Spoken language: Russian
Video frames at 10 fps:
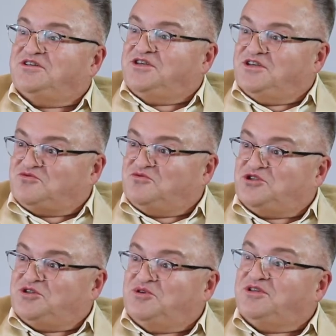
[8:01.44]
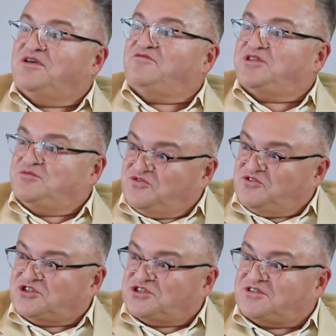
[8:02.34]
действующими ядовитыми
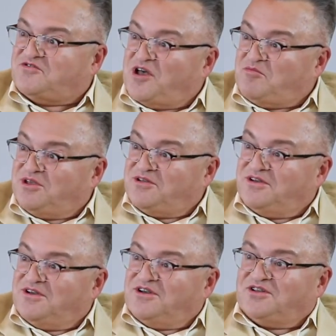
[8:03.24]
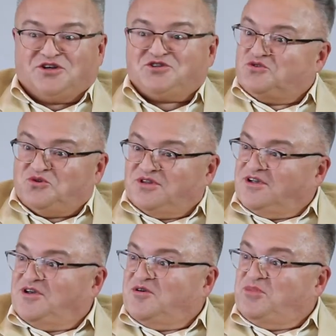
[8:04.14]
веществами – так что она
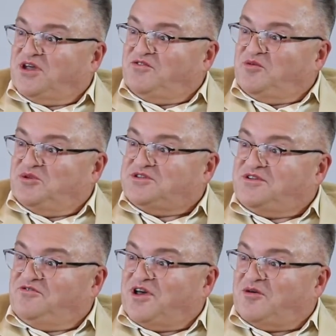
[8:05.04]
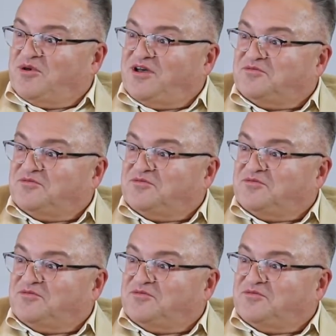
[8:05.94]
первая подозреваемая.